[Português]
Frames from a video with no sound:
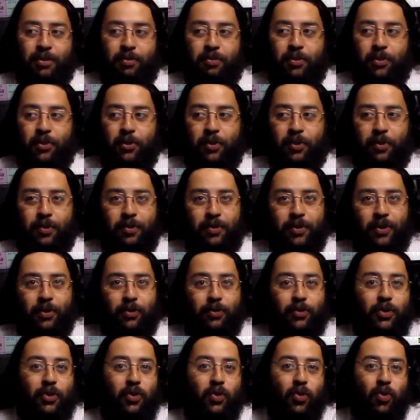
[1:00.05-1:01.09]
Tipo,
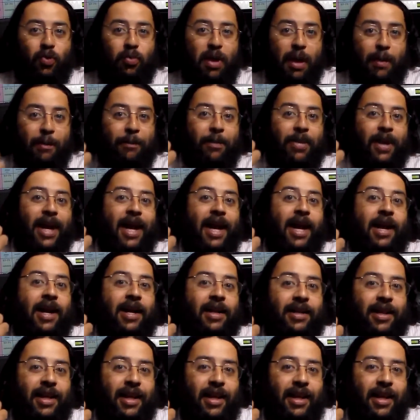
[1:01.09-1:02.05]
eu vi uma placa